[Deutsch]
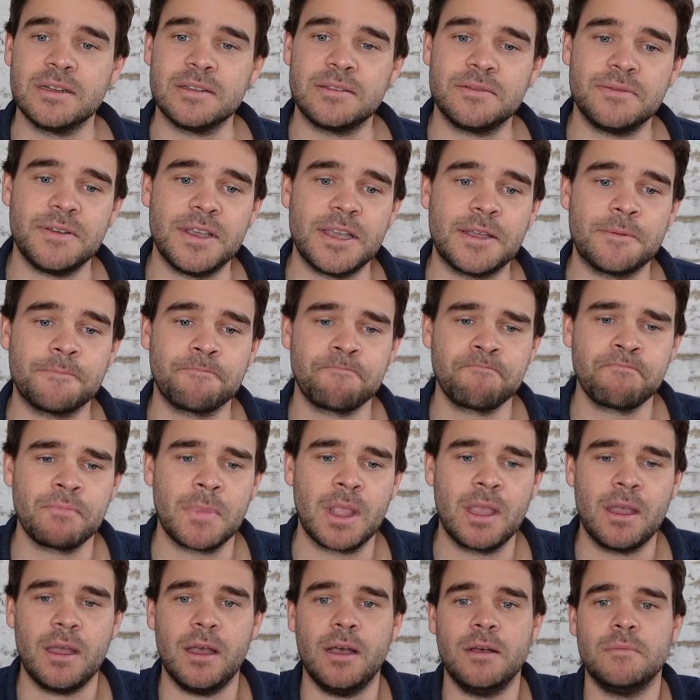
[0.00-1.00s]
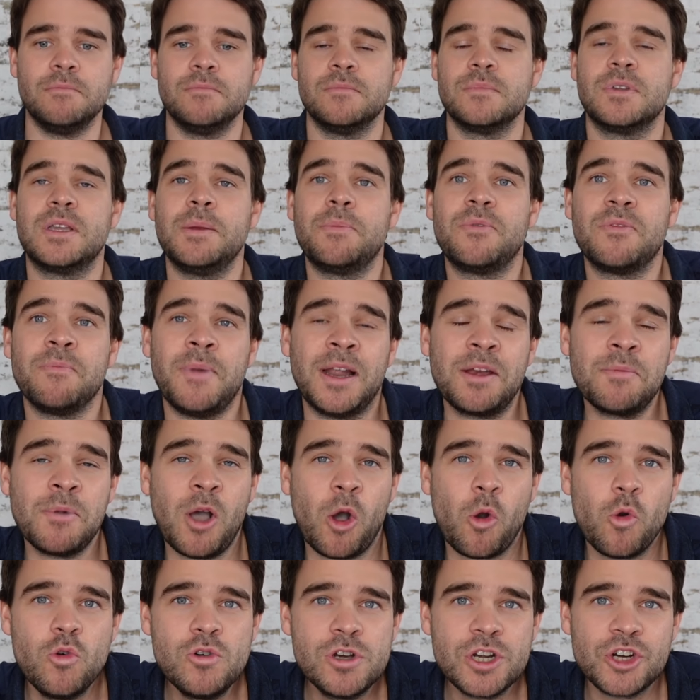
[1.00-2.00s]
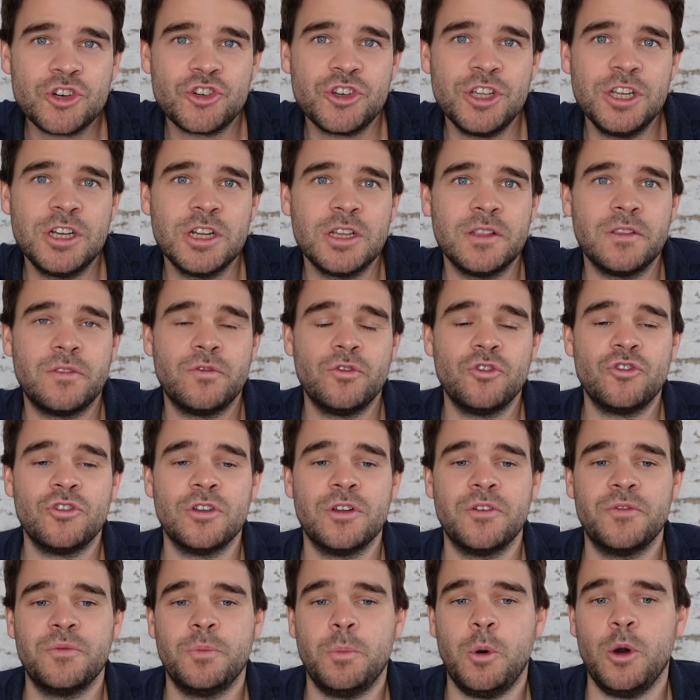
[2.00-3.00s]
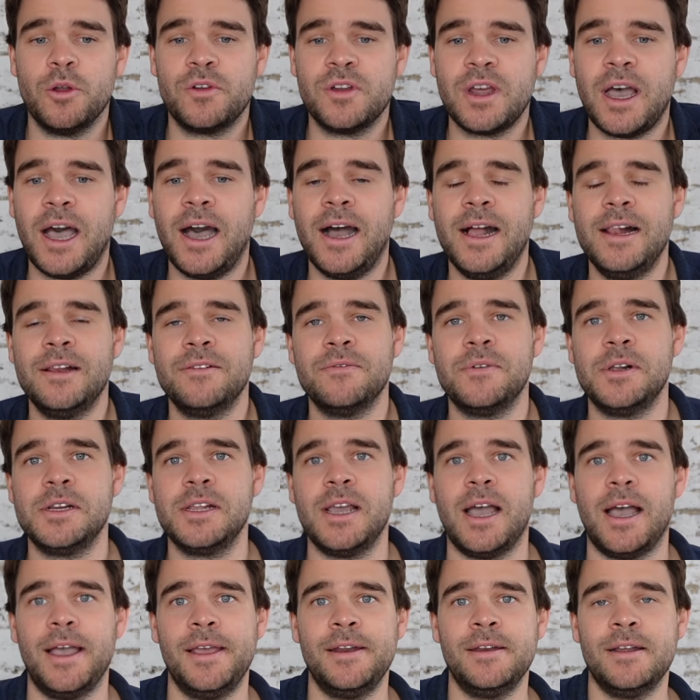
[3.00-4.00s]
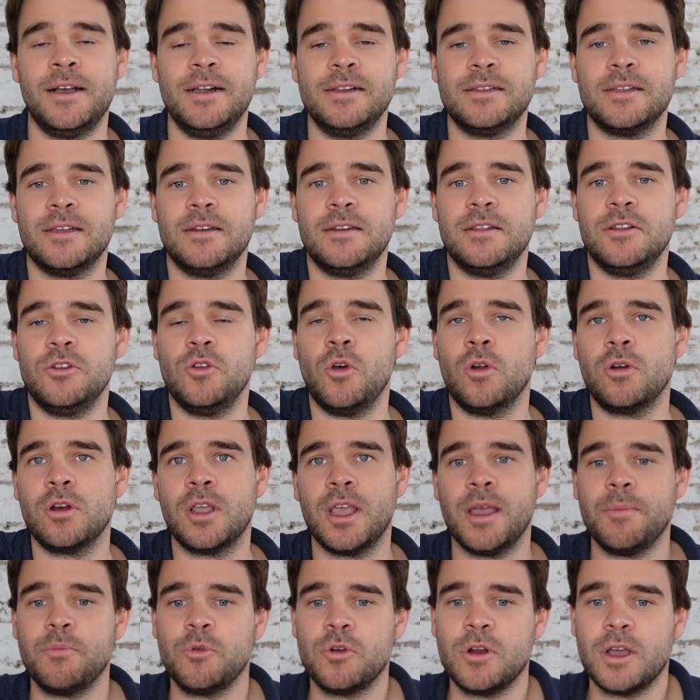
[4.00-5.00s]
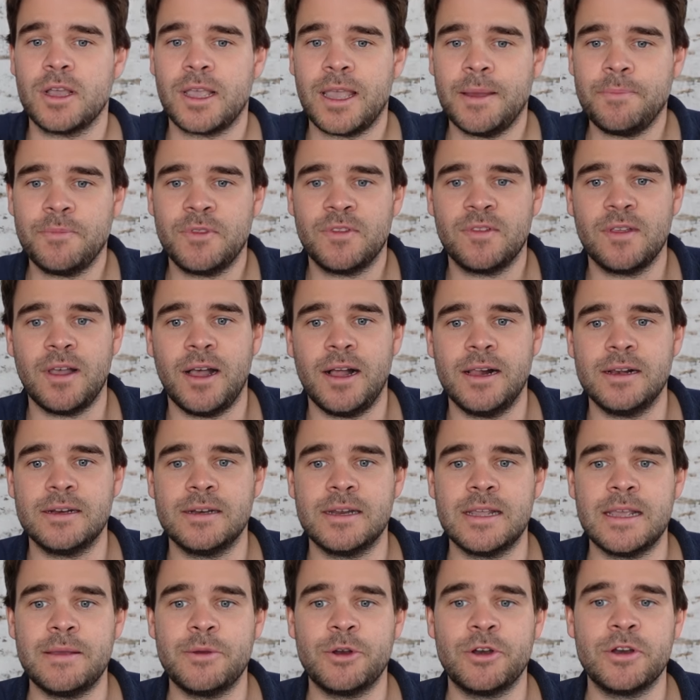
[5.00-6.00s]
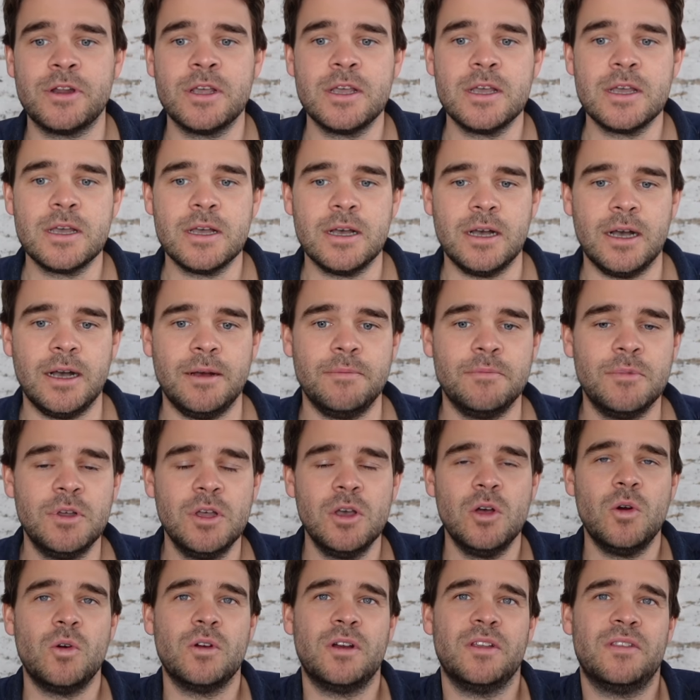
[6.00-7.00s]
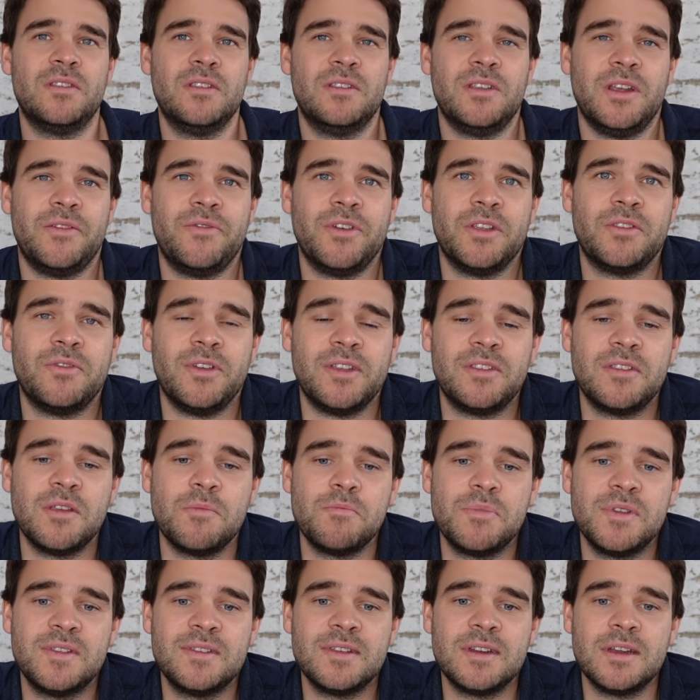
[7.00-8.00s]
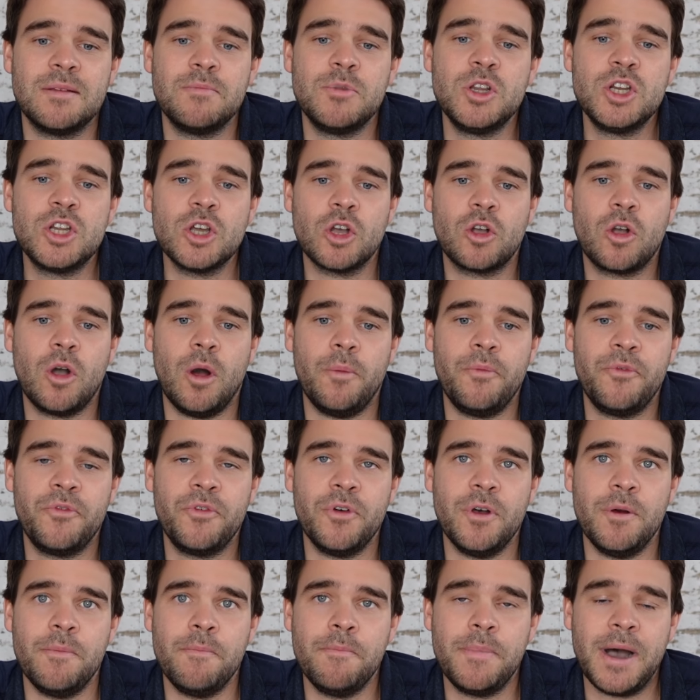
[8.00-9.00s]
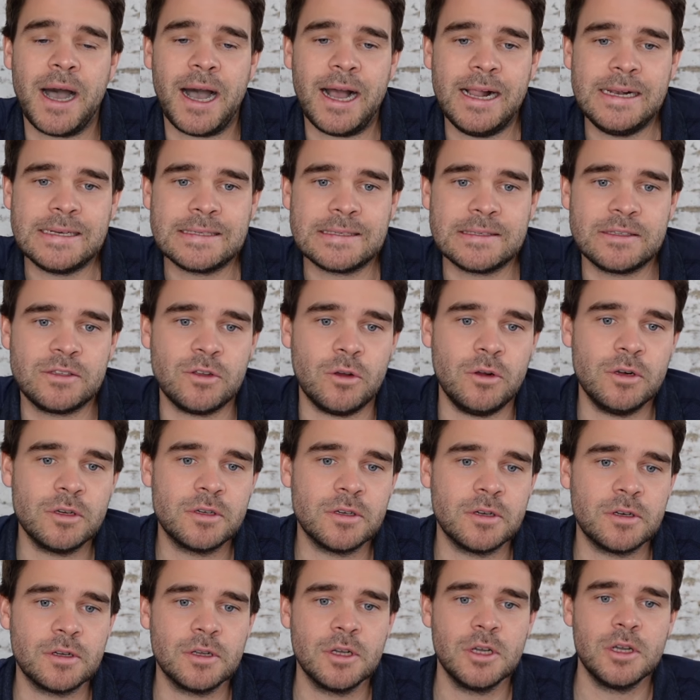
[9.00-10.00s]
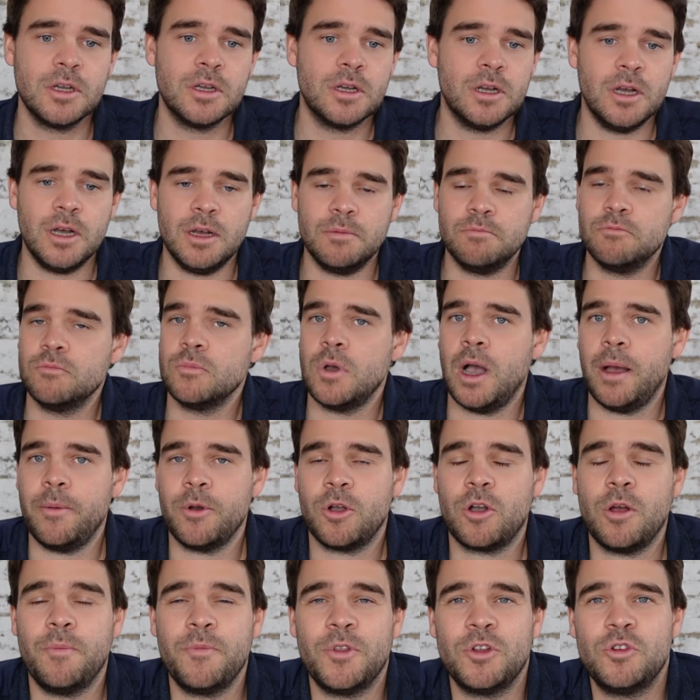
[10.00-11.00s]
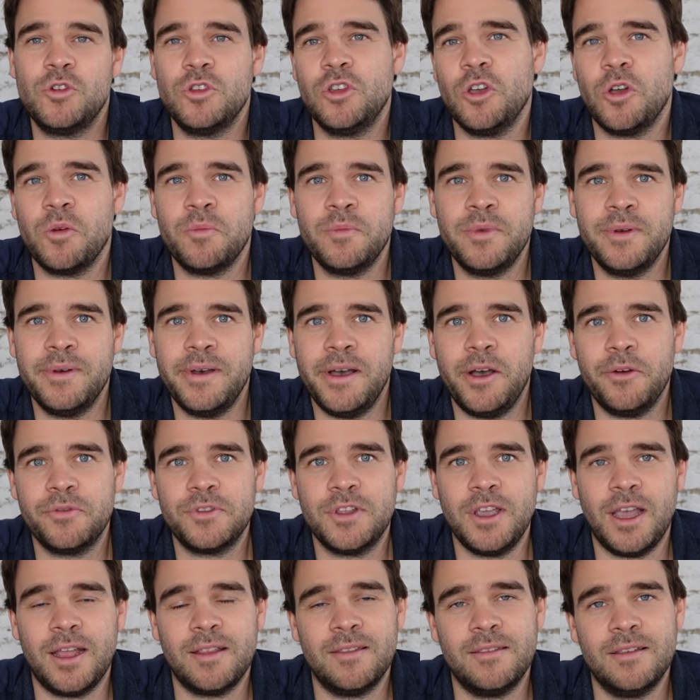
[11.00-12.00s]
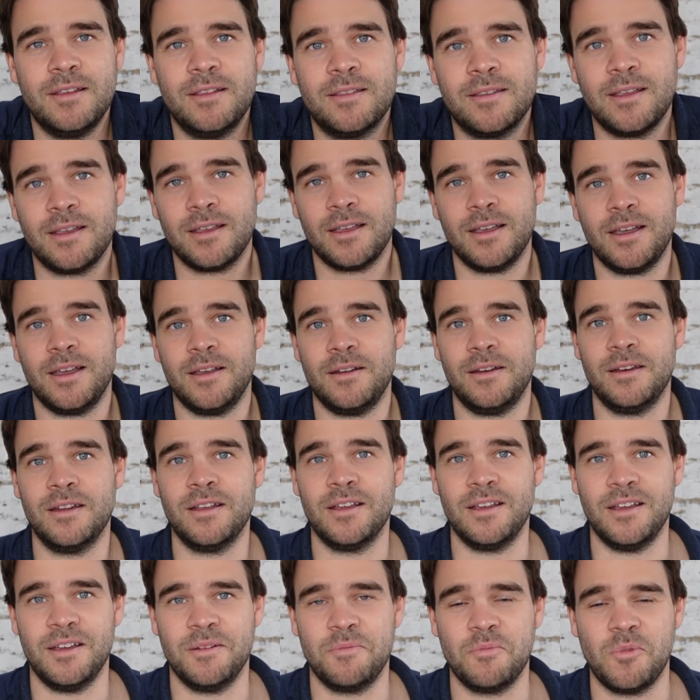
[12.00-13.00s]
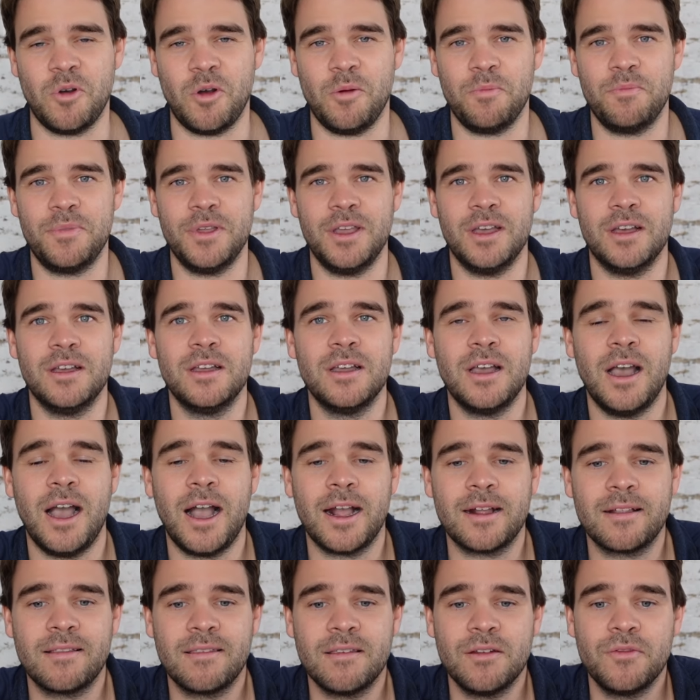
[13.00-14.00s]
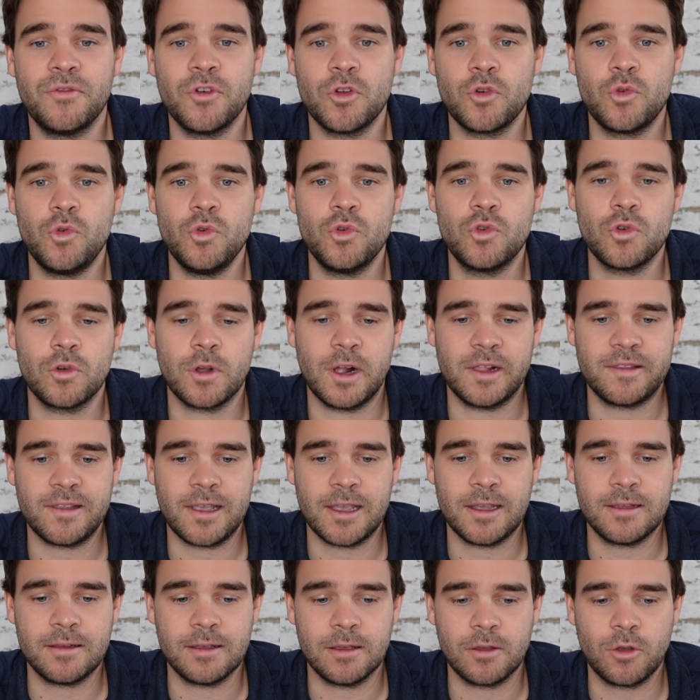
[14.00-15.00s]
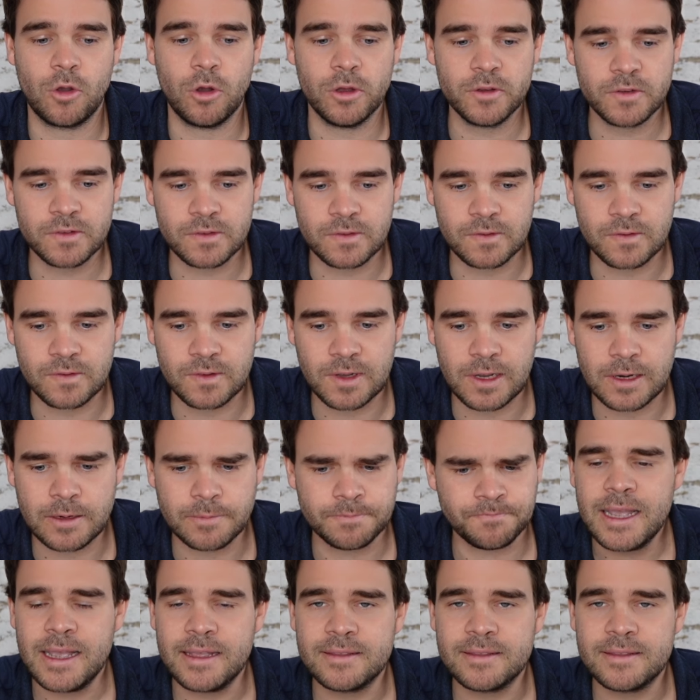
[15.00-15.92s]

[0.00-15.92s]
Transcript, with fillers: Deswegen ähm, gibt es manchmal auch Unterschiede zwischen den Portalen, weil die einen halt dann die Non-Gap oder Gap-Zahlen nehmen ähm, und das ist etwas, was ihr ein bisschen im Hinterkopf ähm, behalten solltet, ähm, aber kommt natürlich auch immer auf die Ansichtssache an, ähm, ob ihr Aktienvergütung als echte Kosten seht.